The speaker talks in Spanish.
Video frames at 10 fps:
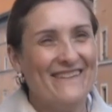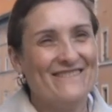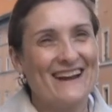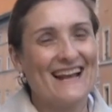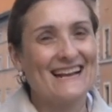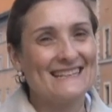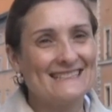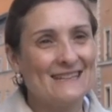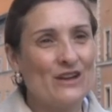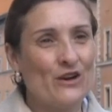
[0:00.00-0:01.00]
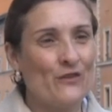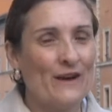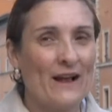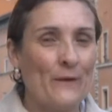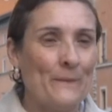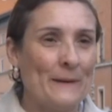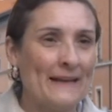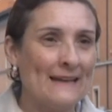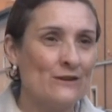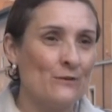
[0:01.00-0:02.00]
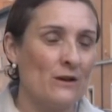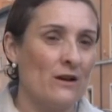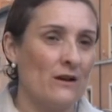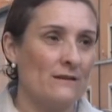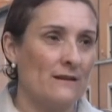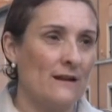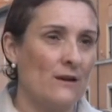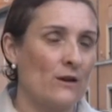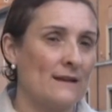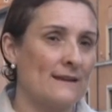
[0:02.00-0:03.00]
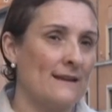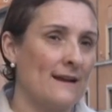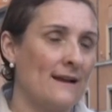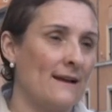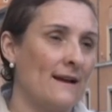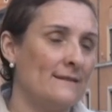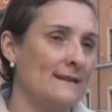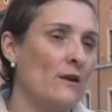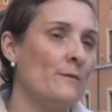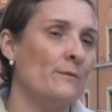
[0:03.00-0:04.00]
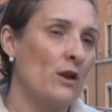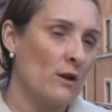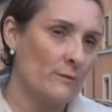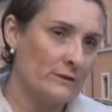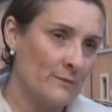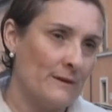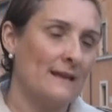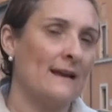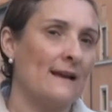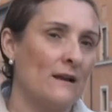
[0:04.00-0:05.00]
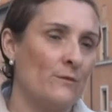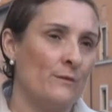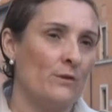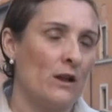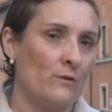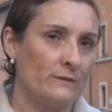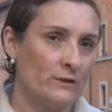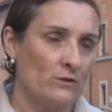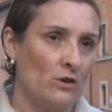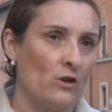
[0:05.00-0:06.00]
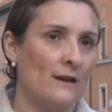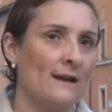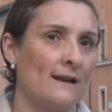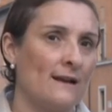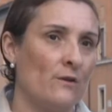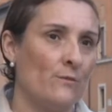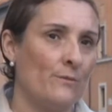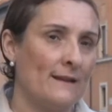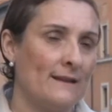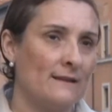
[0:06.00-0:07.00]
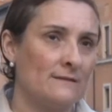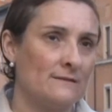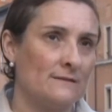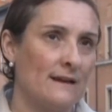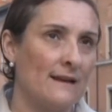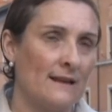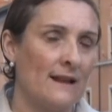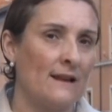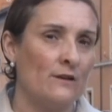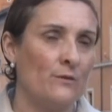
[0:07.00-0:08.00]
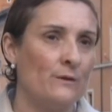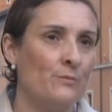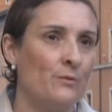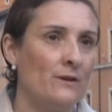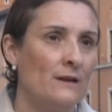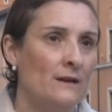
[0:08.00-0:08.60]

para que el Señor nos fuera acompañando y bueno, a, los que tenían, hacia a los miembros de la Comisión Médica, que a los miembros de la Comisión Teológica, que a los padres cardenales y obispos,